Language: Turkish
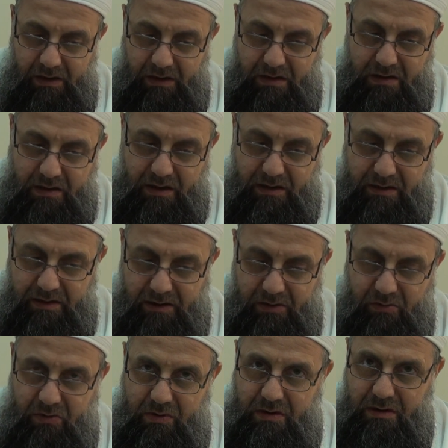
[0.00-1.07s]

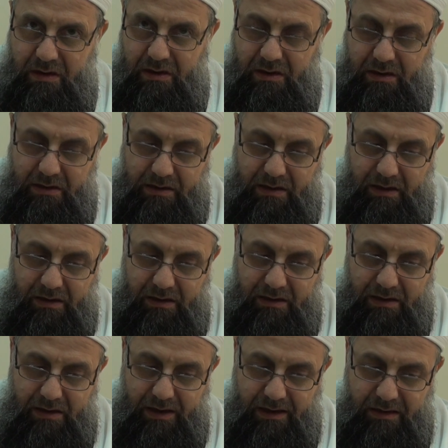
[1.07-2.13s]
sayyertü
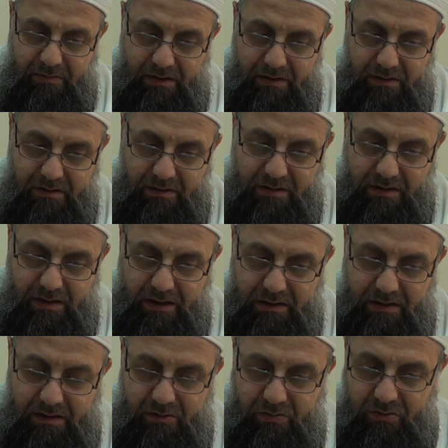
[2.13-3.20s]
zeyden zahiben
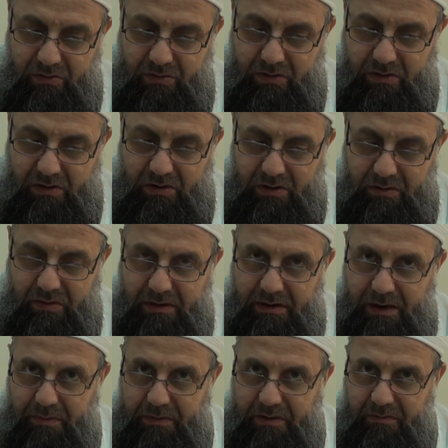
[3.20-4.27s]
sayyertü ben
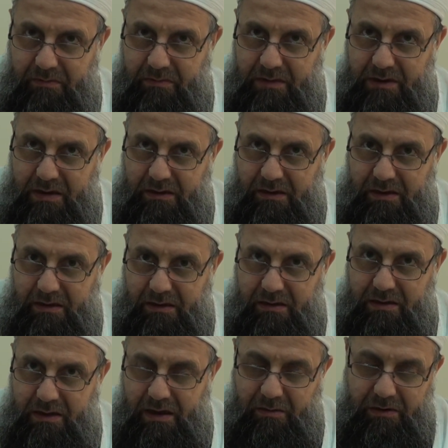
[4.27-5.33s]
yaptım zeyden
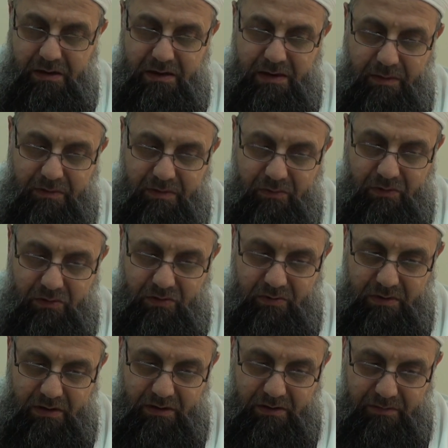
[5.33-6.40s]
zeydi zahiben gidici yaptım diyorsun
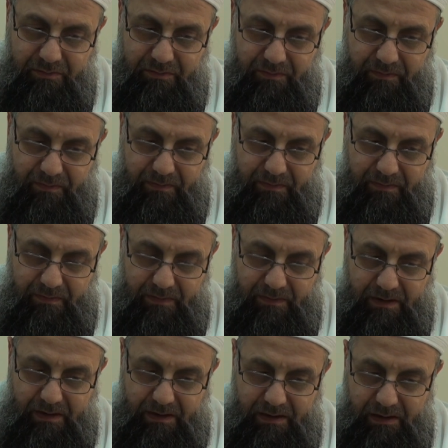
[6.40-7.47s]
mesela
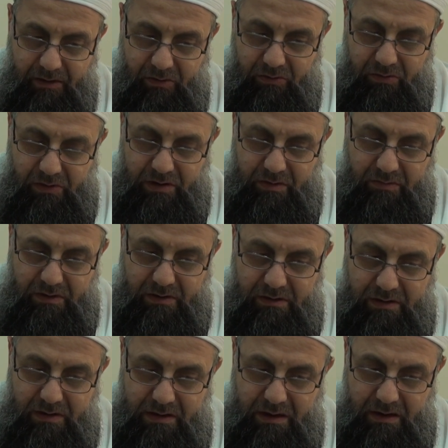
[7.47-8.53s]
e ne olur şimdi
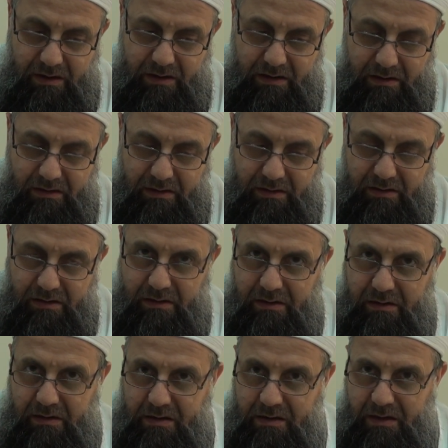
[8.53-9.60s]
zeyden
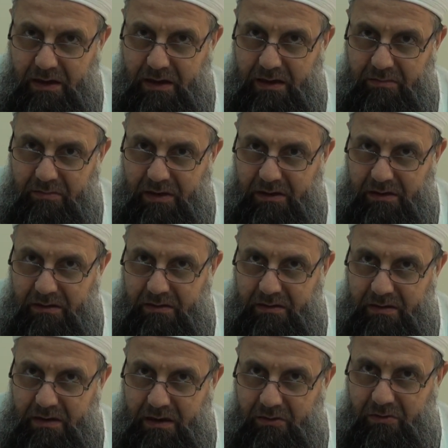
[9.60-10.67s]
zahiben
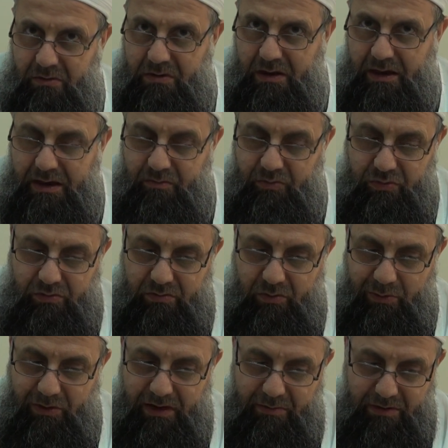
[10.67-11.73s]
zeydün zahibun
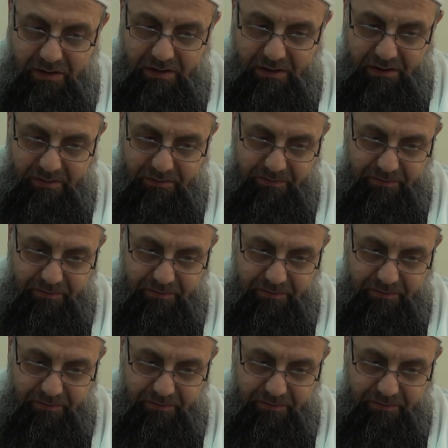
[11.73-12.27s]
mütüz haberdi yani